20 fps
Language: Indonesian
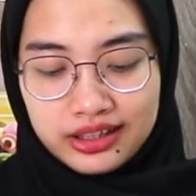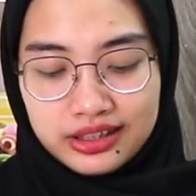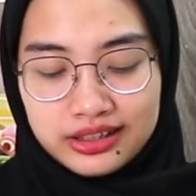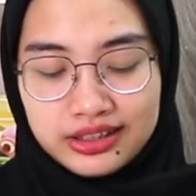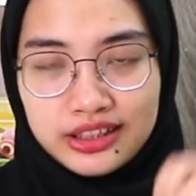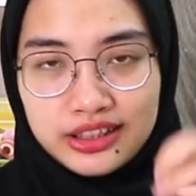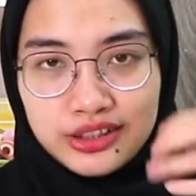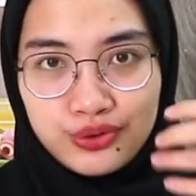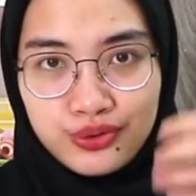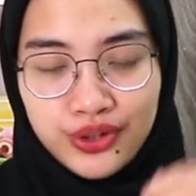
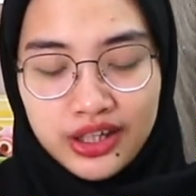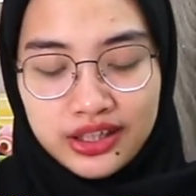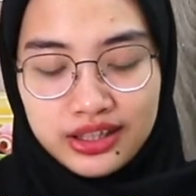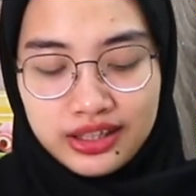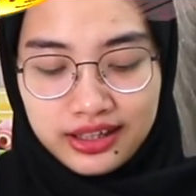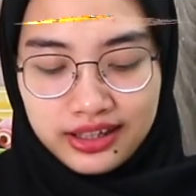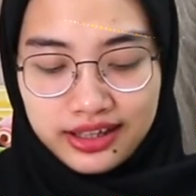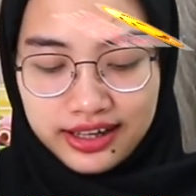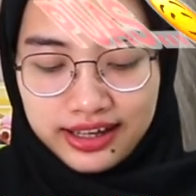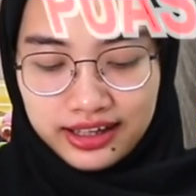satisfying
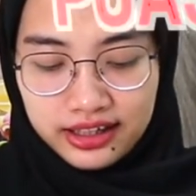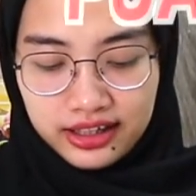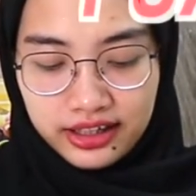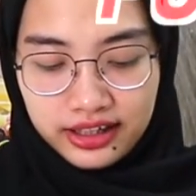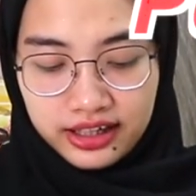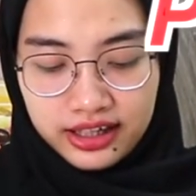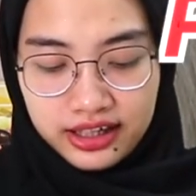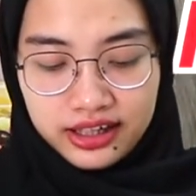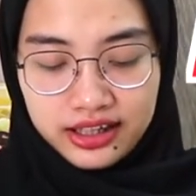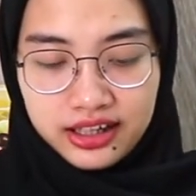ya
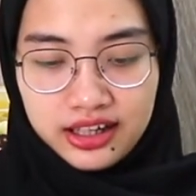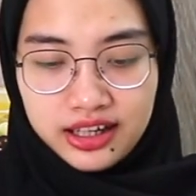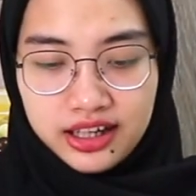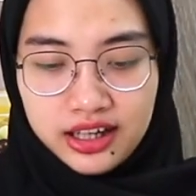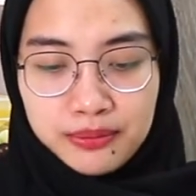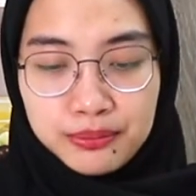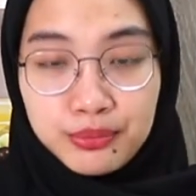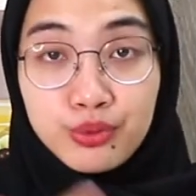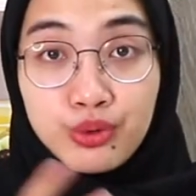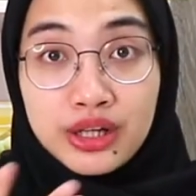kayak
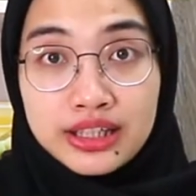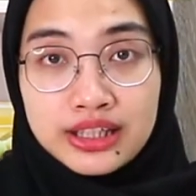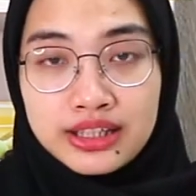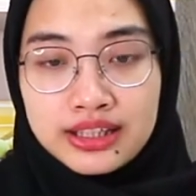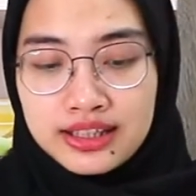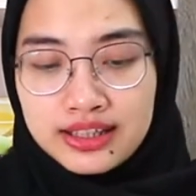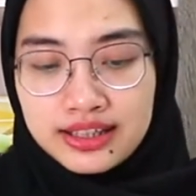puas